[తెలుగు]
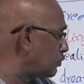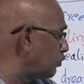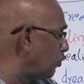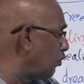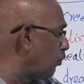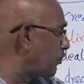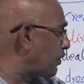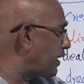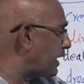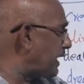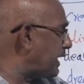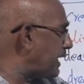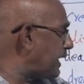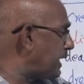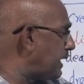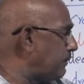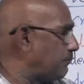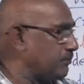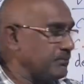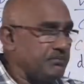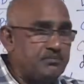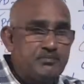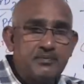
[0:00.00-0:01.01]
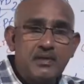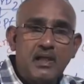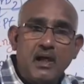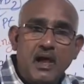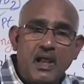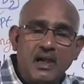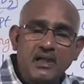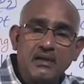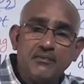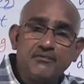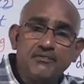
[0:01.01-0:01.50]
టూ డ్రీమ్
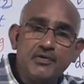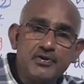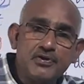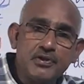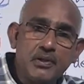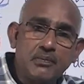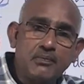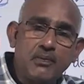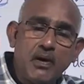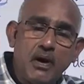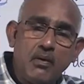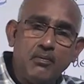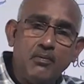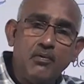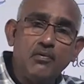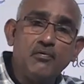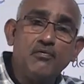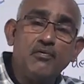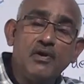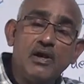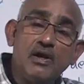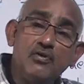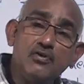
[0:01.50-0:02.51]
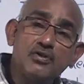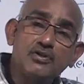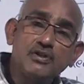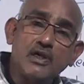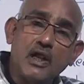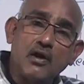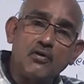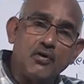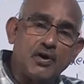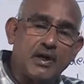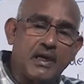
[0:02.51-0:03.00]
అలాగే ఫ్యూచర్ ఫామ్ విల్లు
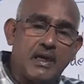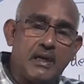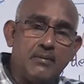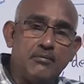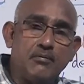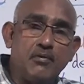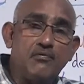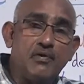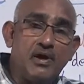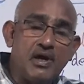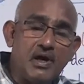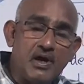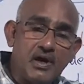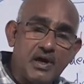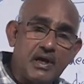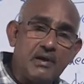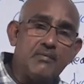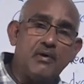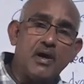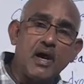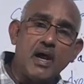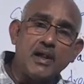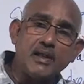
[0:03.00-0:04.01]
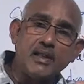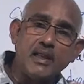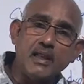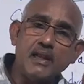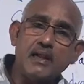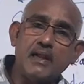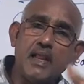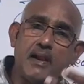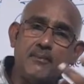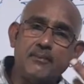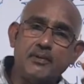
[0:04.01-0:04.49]
షల్ డ్రీమ్ విల్ డ్రీమ్ కానీ
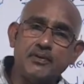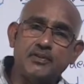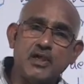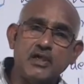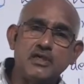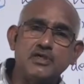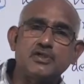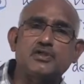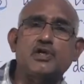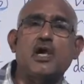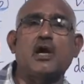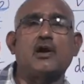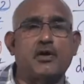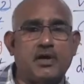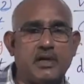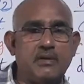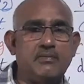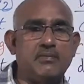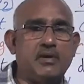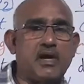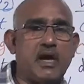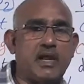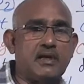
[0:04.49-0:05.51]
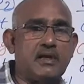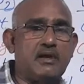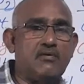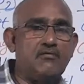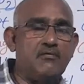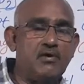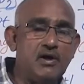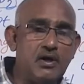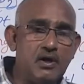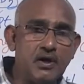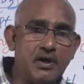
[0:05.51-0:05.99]
లేకపోతే షల్ డ్రీమ్ కానీ
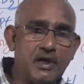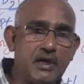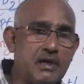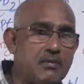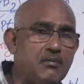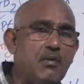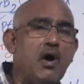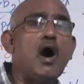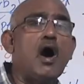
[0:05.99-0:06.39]
విల్ డ్రీమ్